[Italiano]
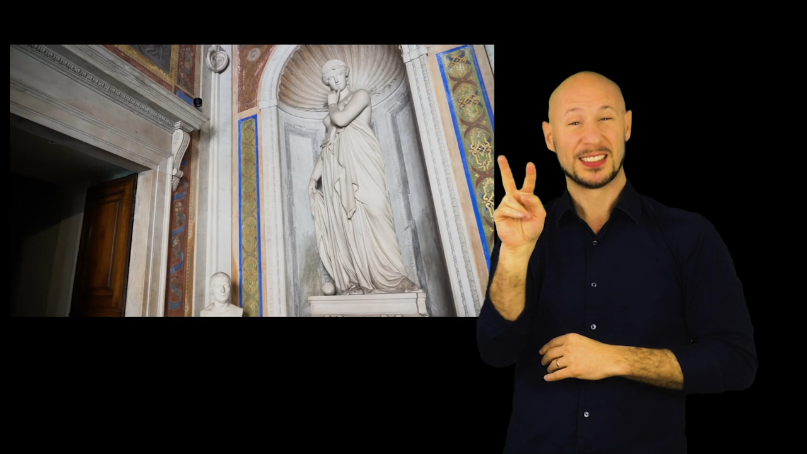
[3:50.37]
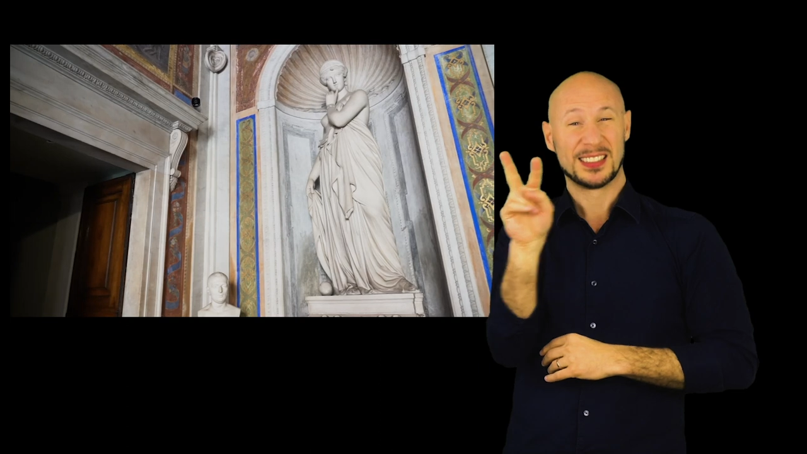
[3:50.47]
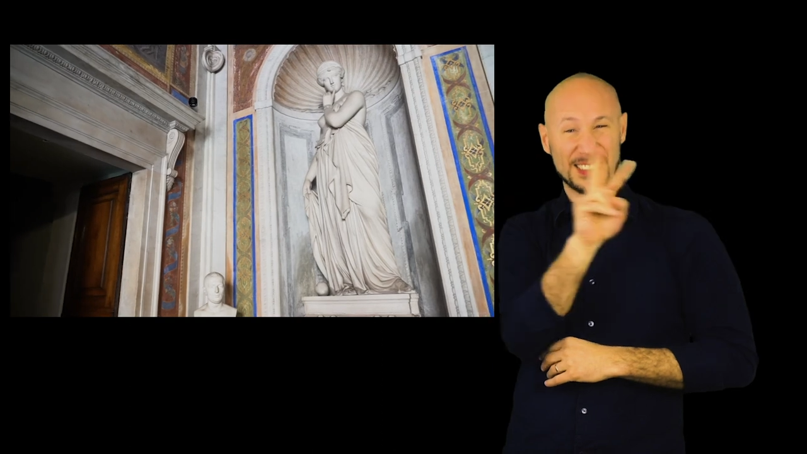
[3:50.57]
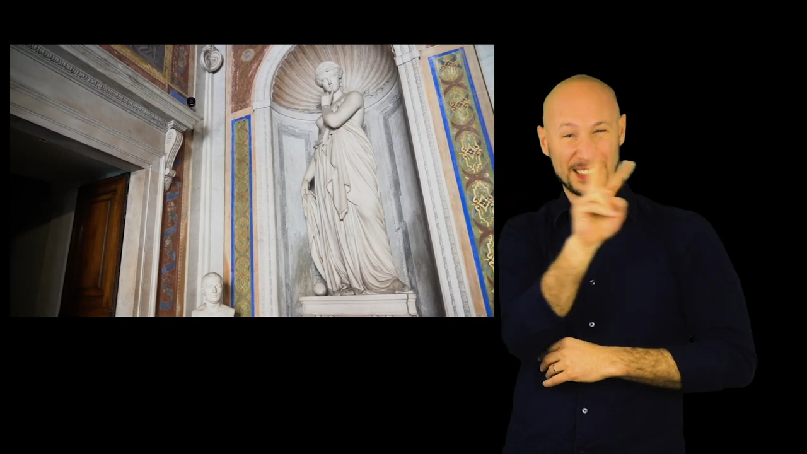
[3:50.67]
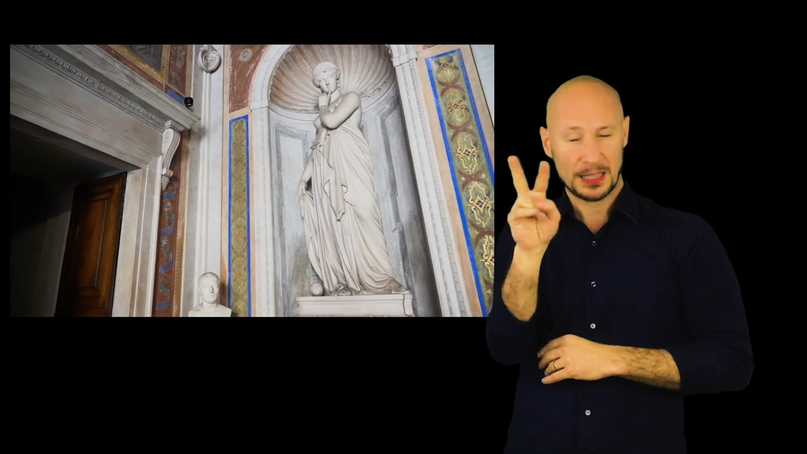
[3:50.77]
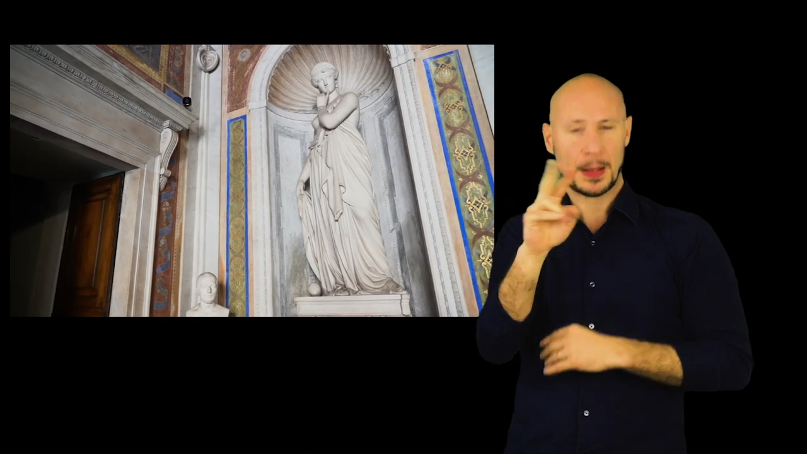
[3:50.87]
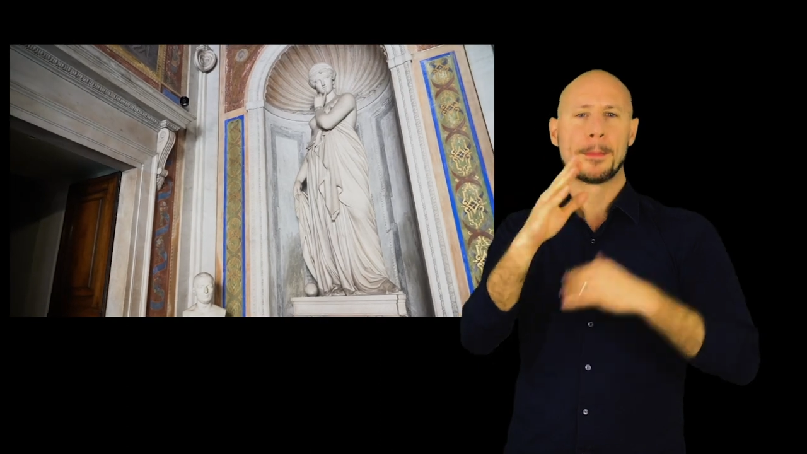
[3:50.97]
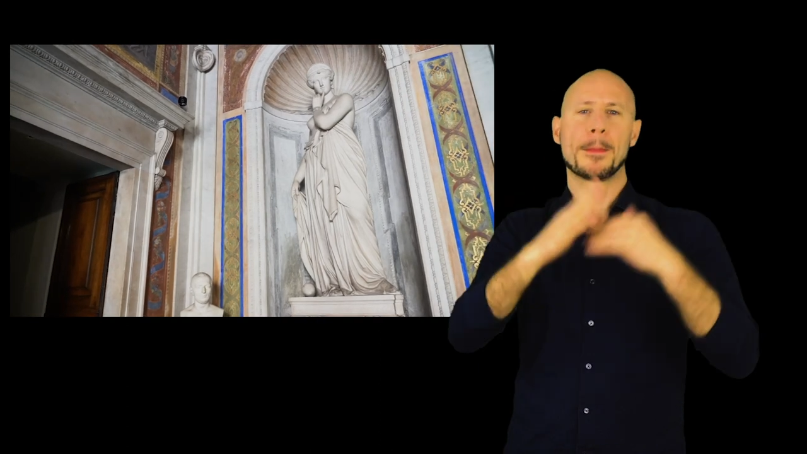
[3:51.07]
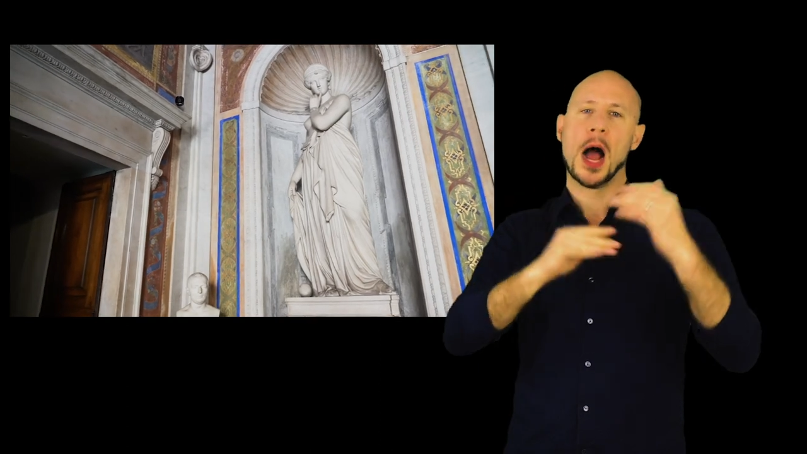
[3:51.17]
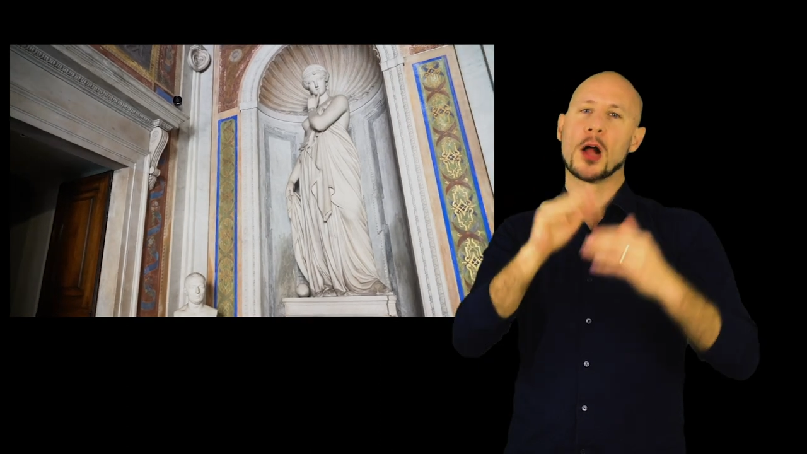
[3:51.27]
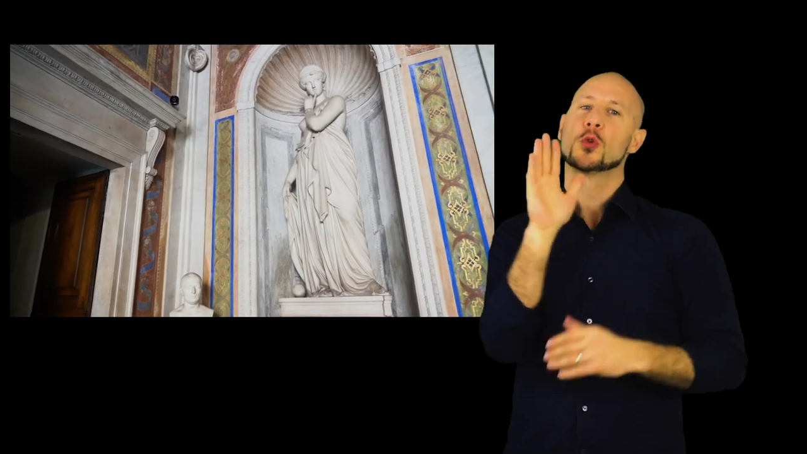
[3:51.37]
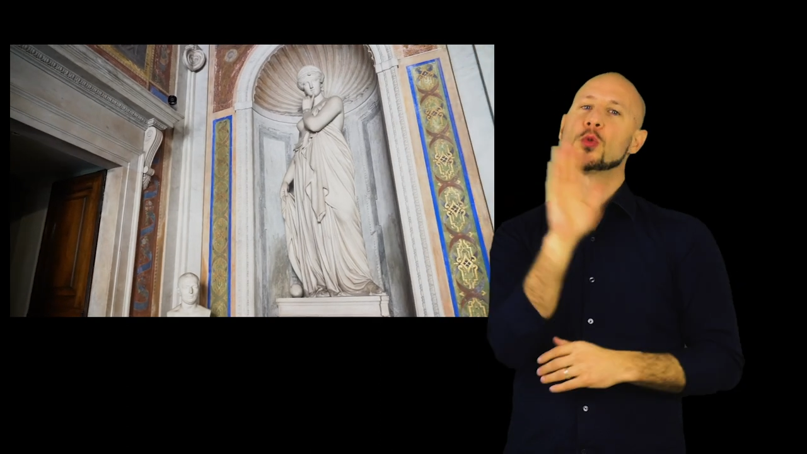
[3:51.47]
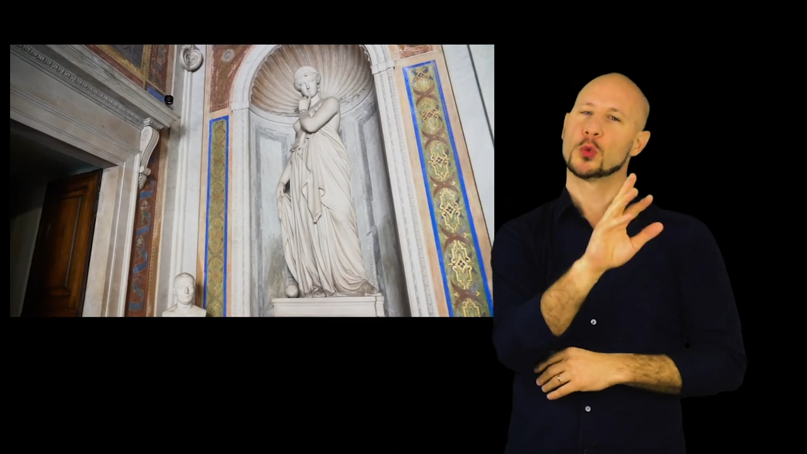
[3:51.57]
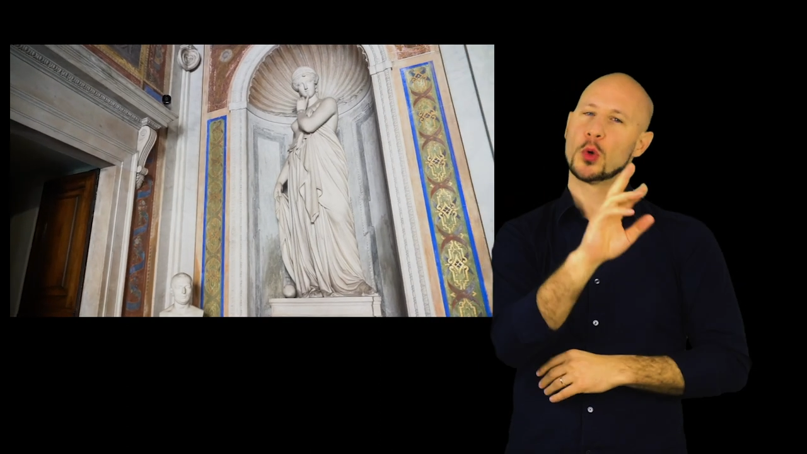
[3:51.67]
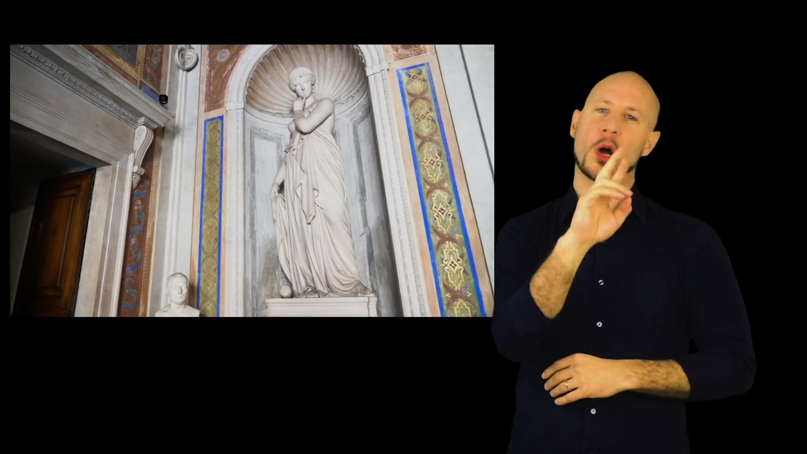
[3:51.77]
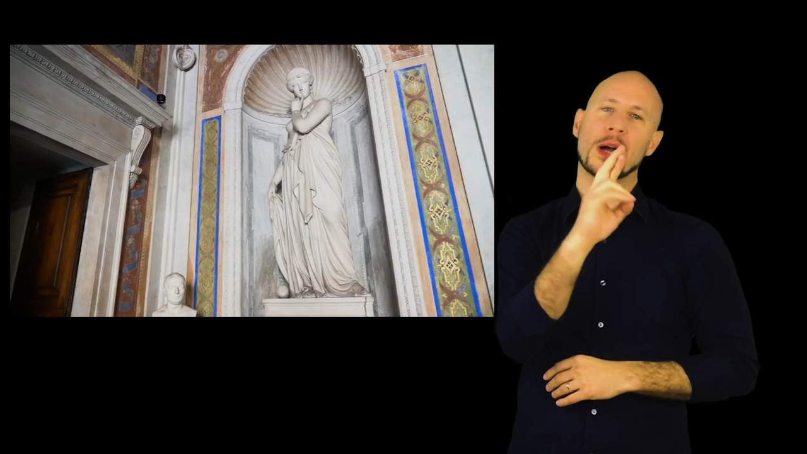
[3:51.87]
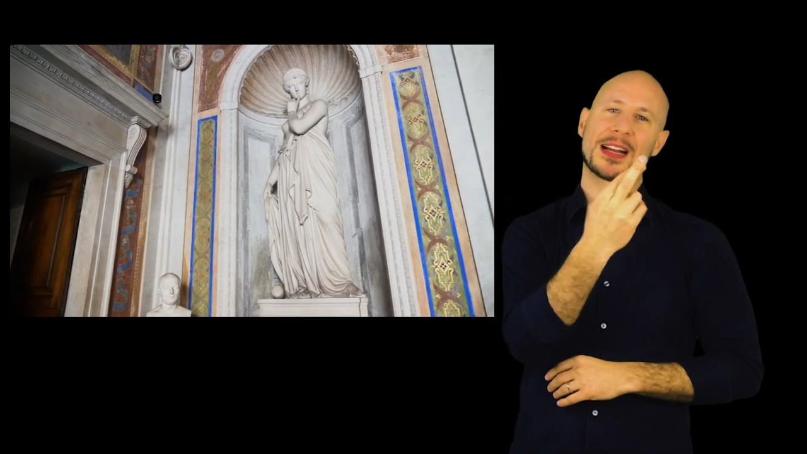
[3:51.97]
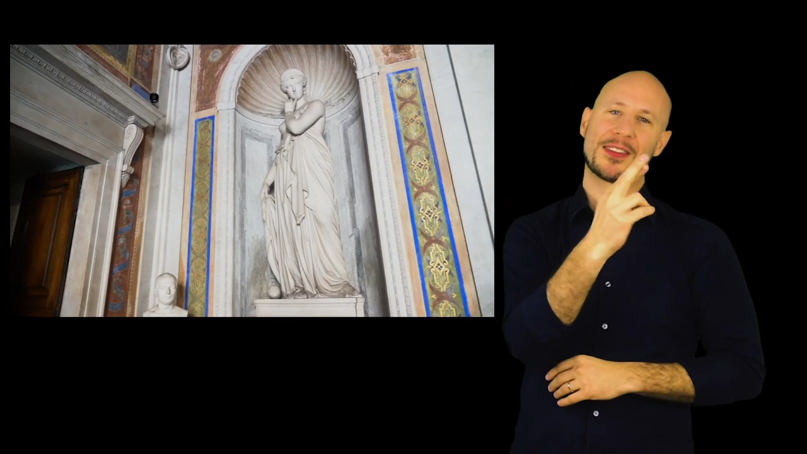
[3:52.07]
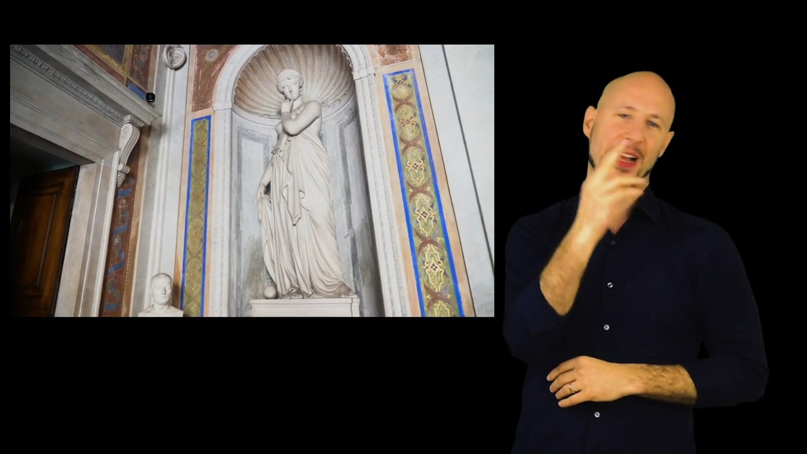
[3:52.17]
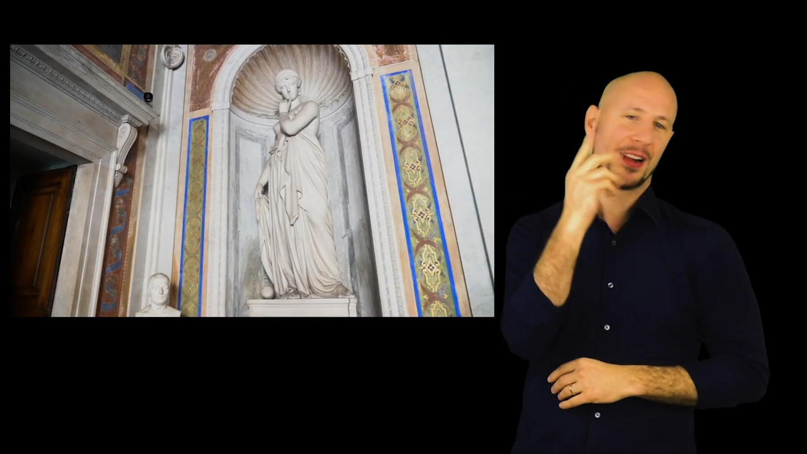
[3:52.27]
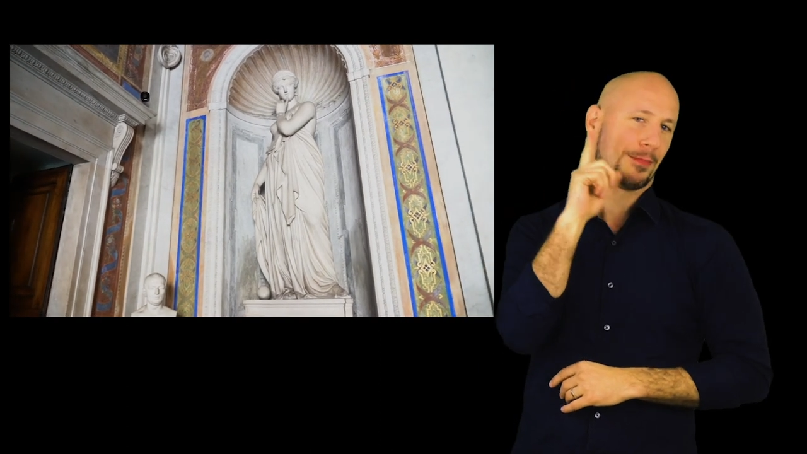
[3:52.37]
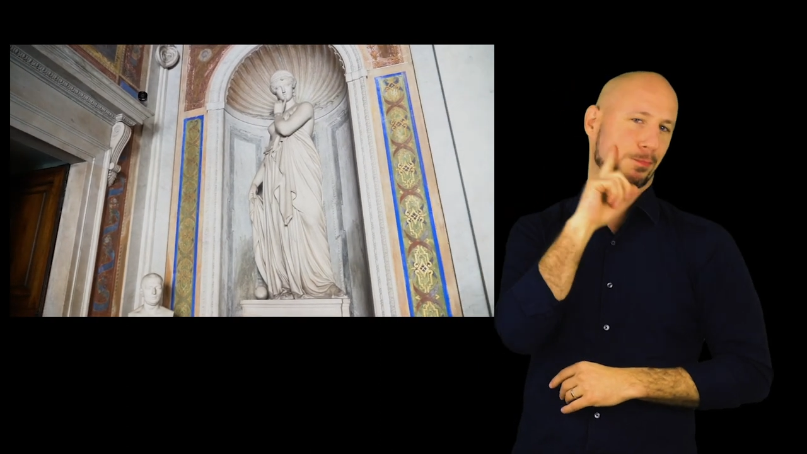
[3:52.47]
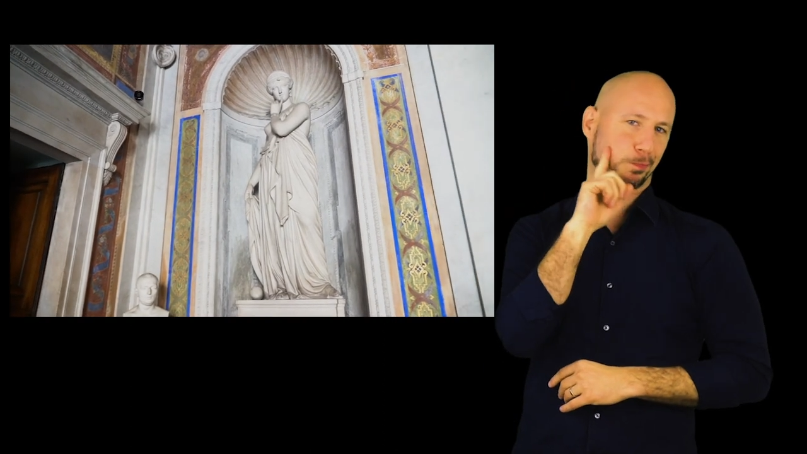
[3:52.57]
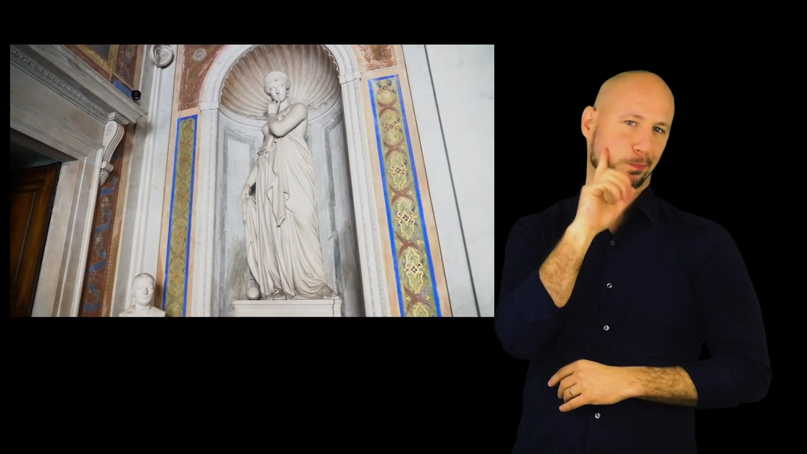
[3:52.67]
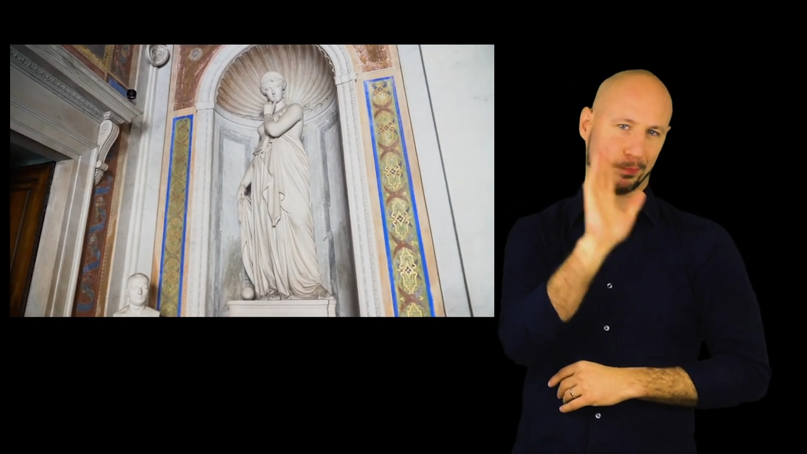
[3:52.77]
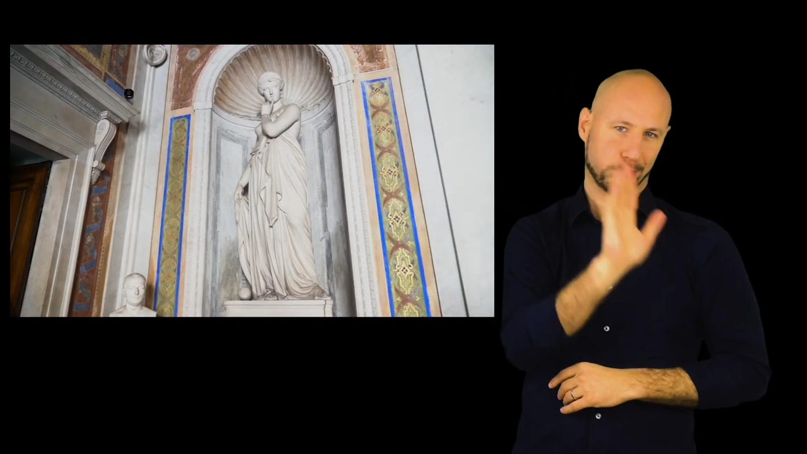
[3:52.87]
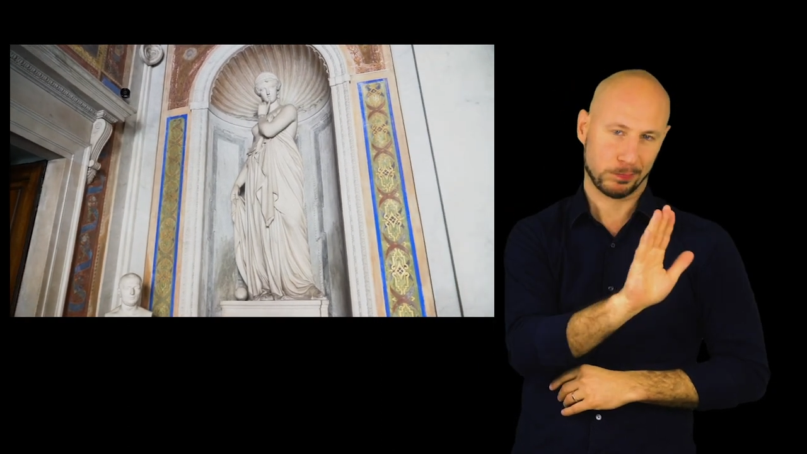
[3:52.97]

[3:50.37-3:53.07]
i protagonisti della guerra di Troia. E